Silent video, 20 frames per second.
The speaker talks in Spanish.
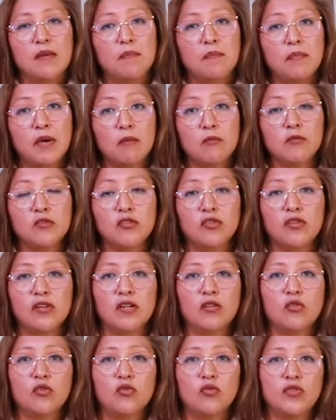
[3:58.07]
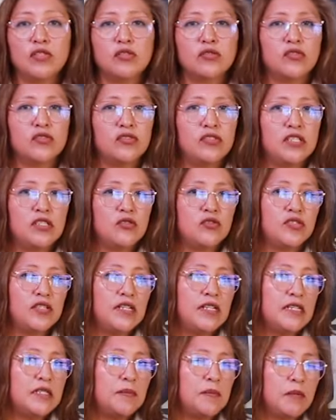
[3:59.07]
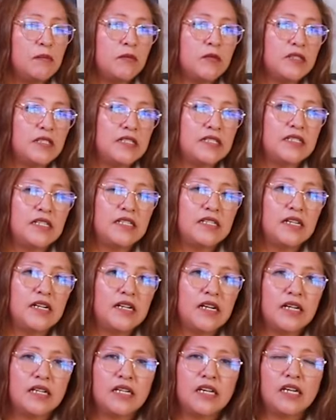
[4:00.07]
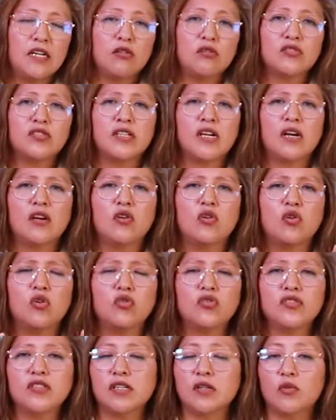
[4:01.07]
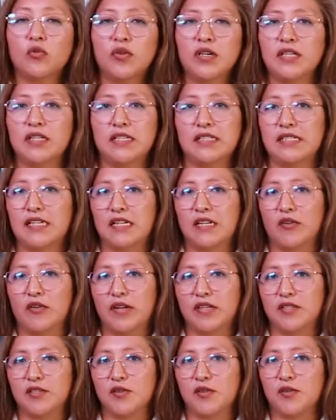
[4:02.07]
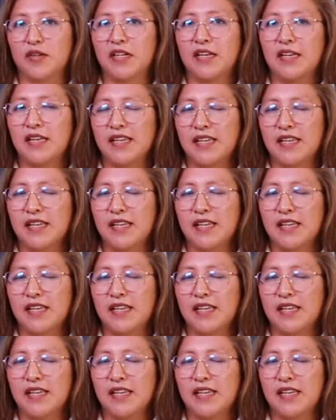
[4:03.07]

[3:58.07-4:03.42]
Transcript: Vamos a orar con nuestros niños y les vamos a enseñar a que ellos sean consecuentes en la oración.